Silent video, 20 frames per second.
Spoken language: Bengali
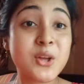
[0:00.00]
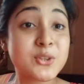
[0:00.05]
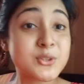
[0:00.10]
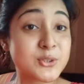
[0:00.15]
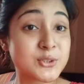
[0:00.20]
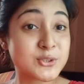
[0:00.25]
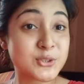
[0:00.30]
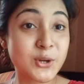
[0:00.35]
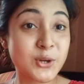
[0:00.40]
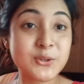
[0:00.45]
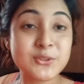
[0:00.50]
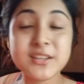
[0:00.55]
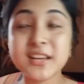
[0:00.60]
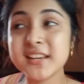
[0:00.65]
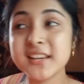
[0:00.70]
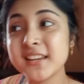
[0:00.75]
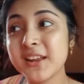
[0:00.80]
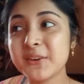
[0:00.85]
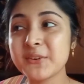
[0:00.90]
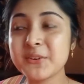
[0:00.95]
তো চলো
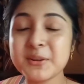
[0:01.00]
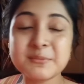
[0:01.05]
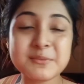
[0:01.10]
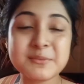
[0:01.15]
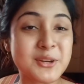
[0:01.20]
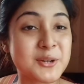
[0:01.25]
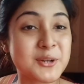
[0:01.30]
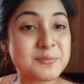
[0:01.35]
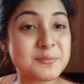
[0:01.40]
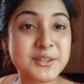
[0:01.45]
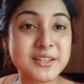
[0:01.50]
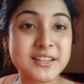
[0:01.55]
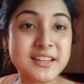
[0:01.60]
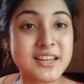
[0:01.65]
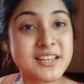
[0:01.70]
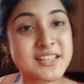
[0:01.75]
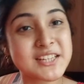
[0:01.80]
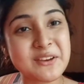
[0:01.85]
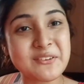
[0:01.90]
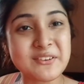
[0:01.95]
দেরি না করে আমি ঝটপট
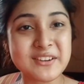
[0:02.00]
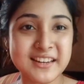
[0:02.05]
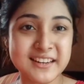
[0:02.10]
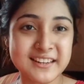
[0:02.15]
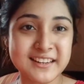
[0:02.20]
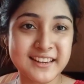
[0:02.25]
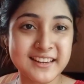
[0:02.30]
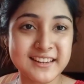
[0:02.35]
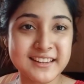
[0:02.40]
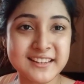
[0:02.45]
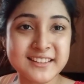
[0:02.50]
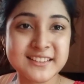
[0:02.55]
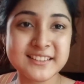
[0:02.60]
গিয়ে শাওয়ারটা নিয়ে নিই